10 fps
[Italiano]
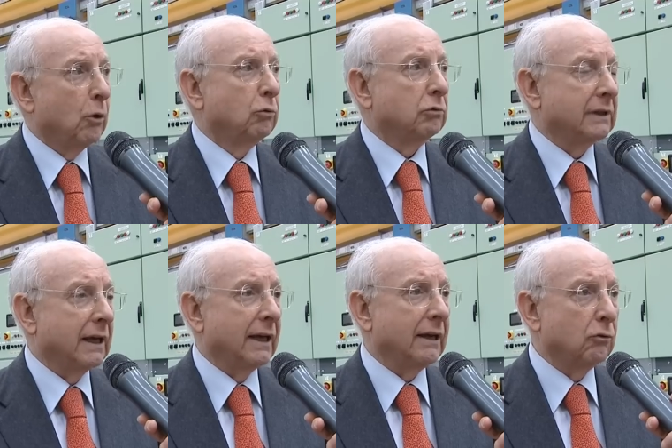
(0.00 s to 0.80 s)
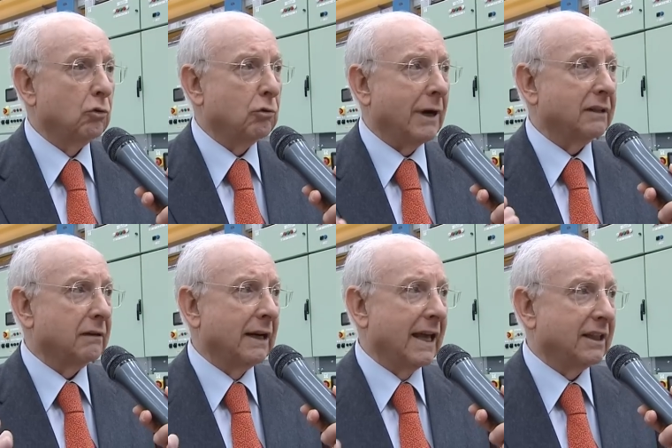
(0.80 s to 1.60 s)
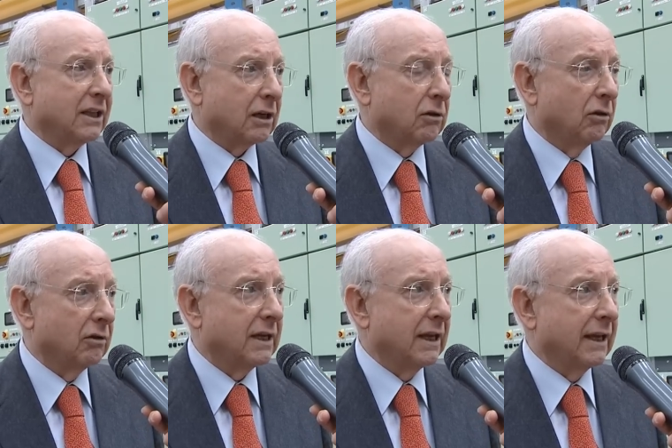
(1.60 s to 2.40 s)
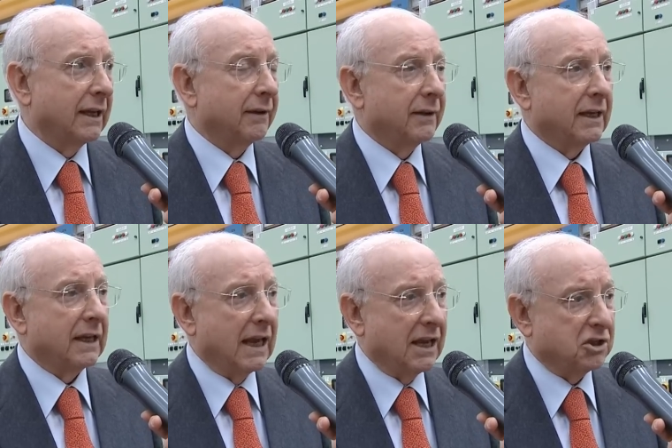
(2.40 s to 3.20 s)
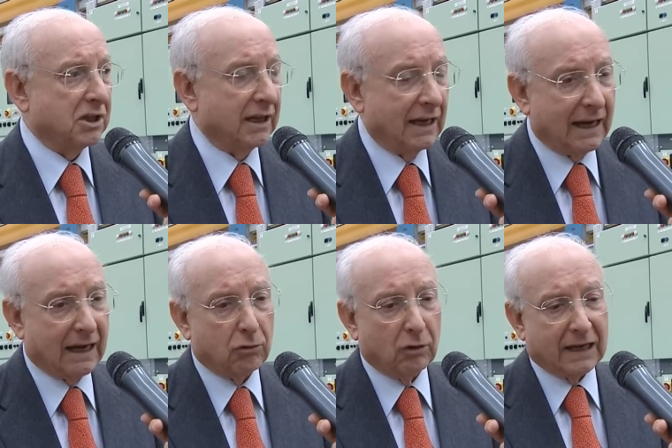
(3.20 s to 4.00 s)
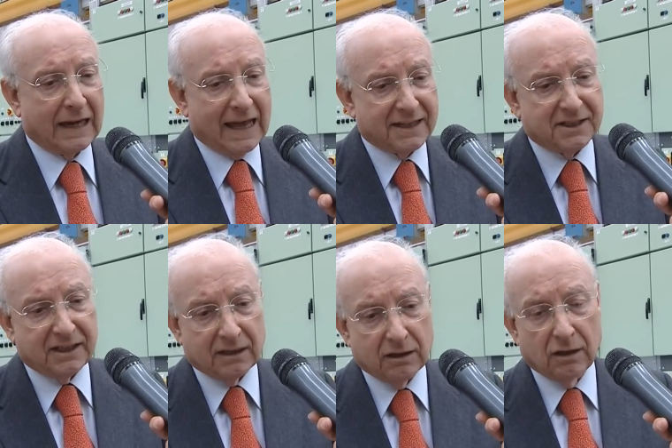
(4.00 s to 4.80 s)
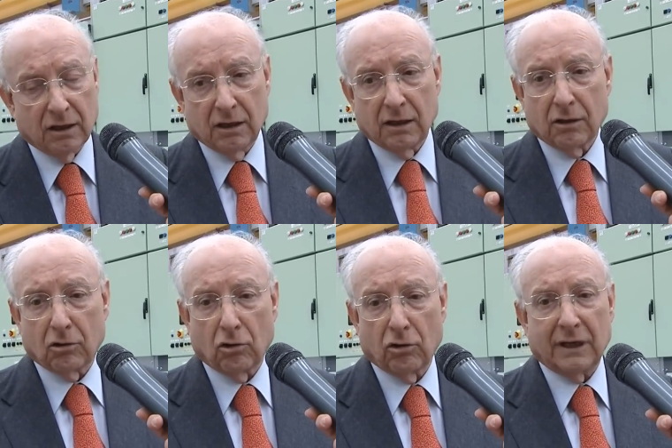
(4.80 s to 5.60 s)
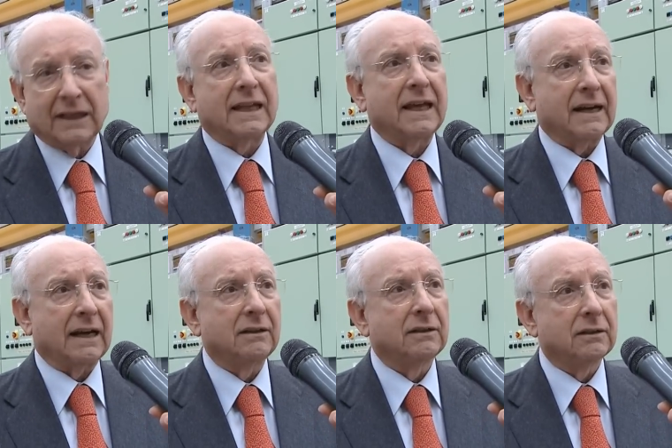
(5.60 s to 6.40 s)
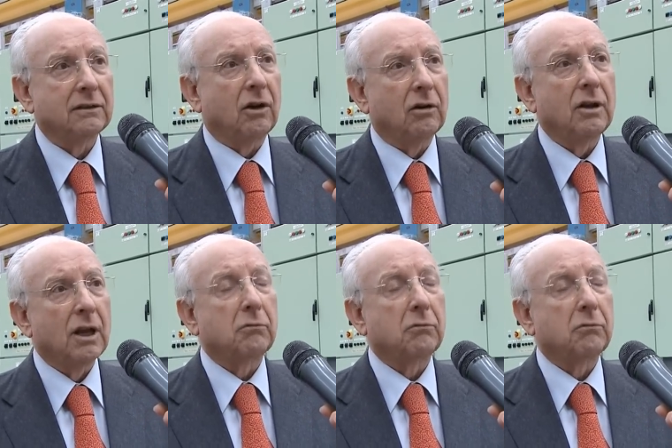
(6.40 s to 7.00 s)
un, eh, un quadro elettrico che riesce a collegarsi con la terra No?